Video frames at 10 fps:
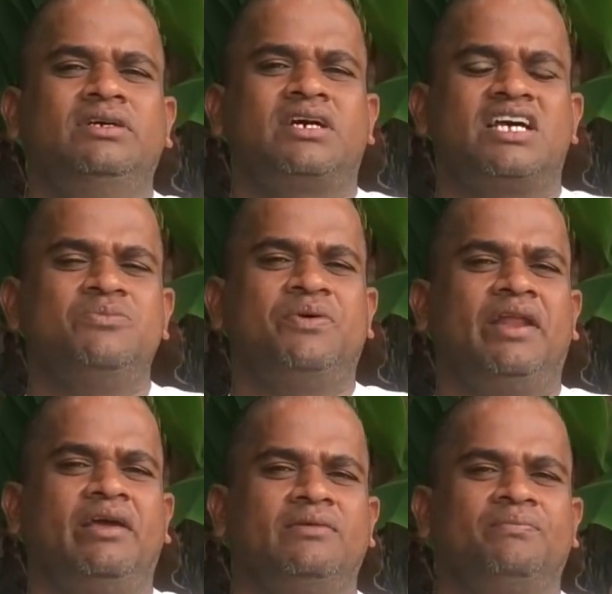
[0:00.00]
வந்து
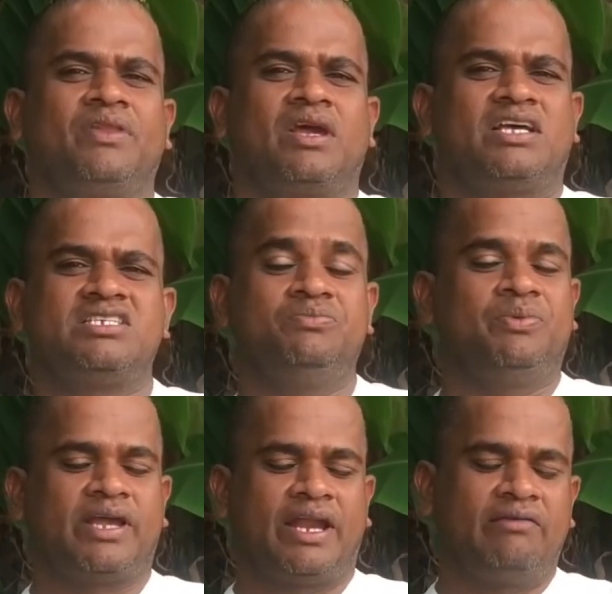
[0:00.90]
கசப்பு கிடையாது
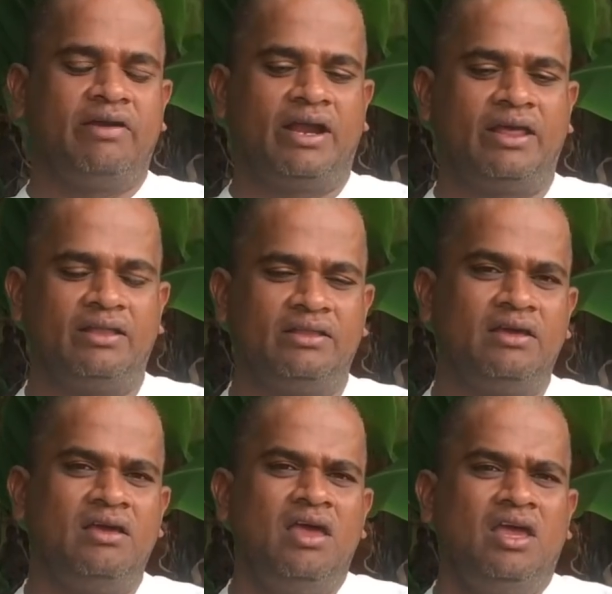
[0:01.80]
கசப்பு கிடையவே
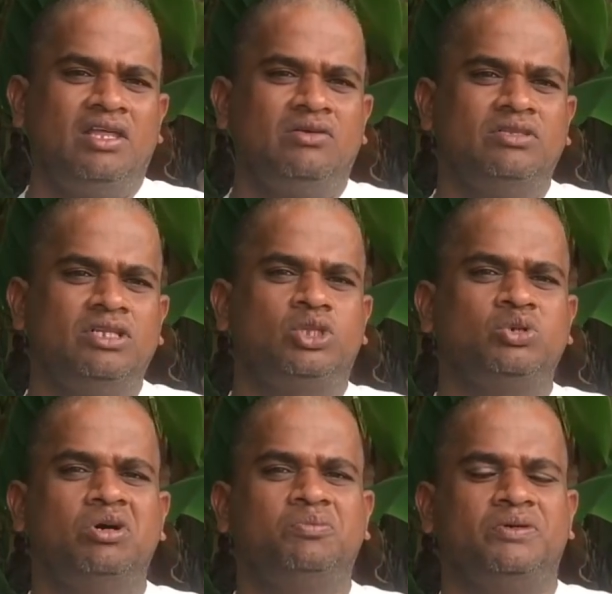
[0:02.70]
கிடையாது இது வந்து
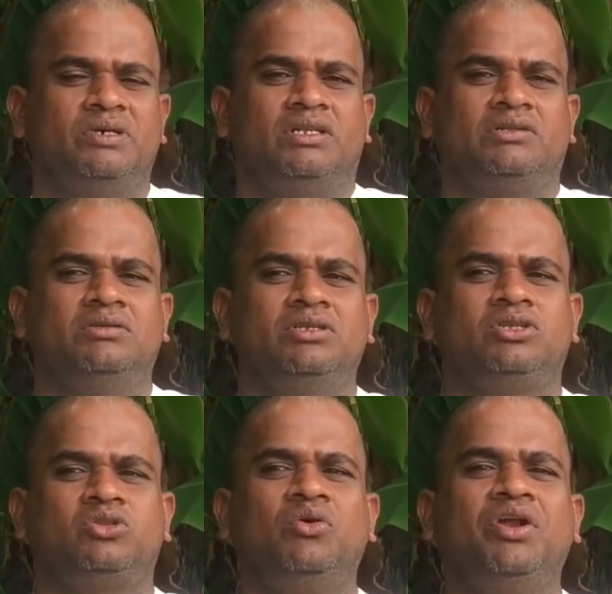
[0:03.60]
துவர்ப்பு அதை
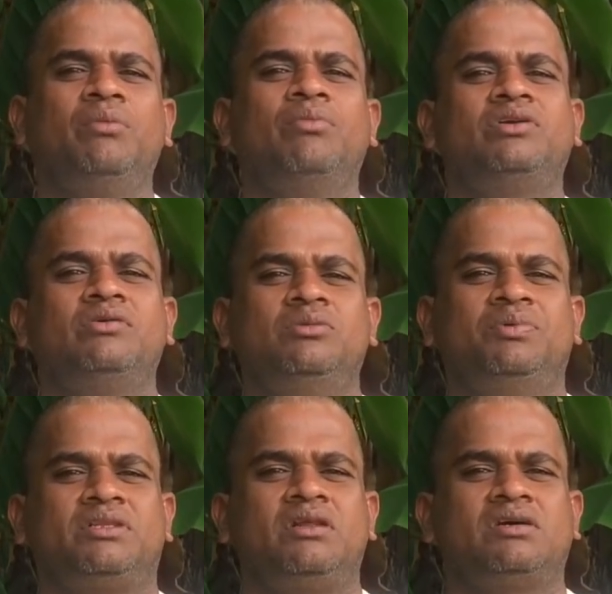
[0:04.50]
வந்து தொண்டையை மட்டும்
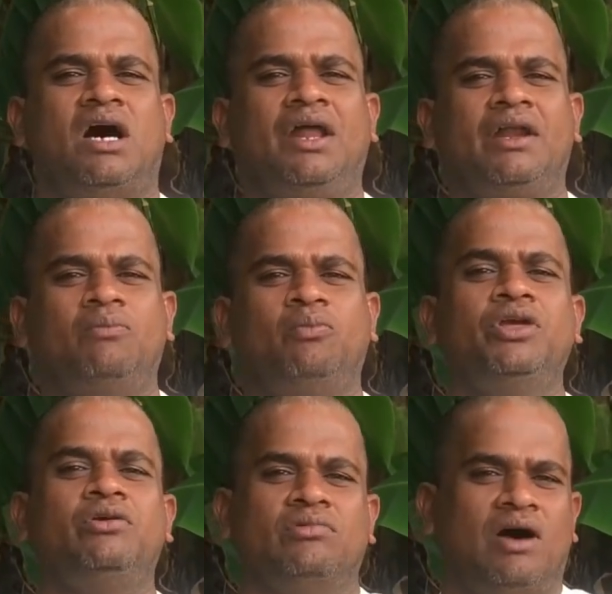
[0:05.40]
வந்து பார்த்தோன்னா காரெலாம்
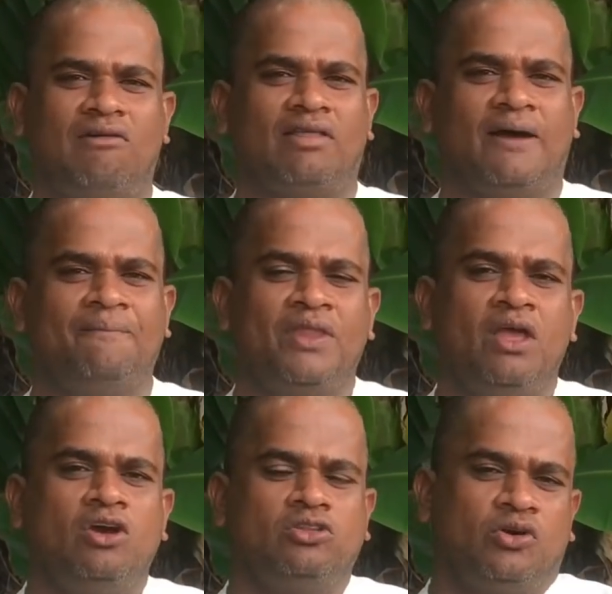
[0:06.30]
பிடிக்கும் அவ்வளோதான்
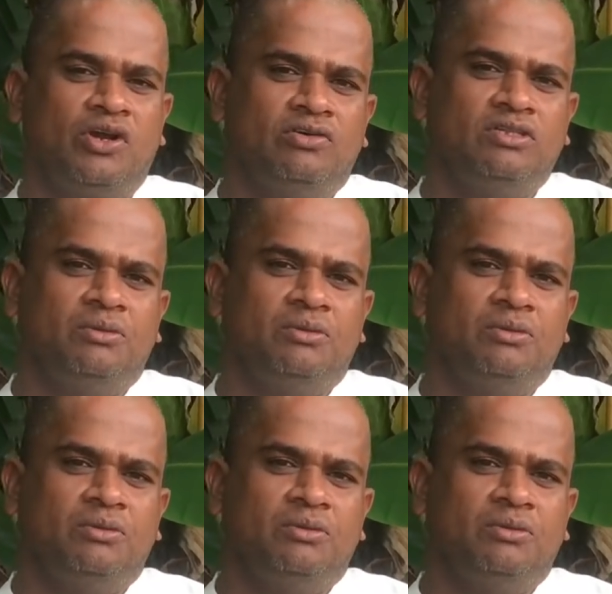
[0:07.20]
தொண்டை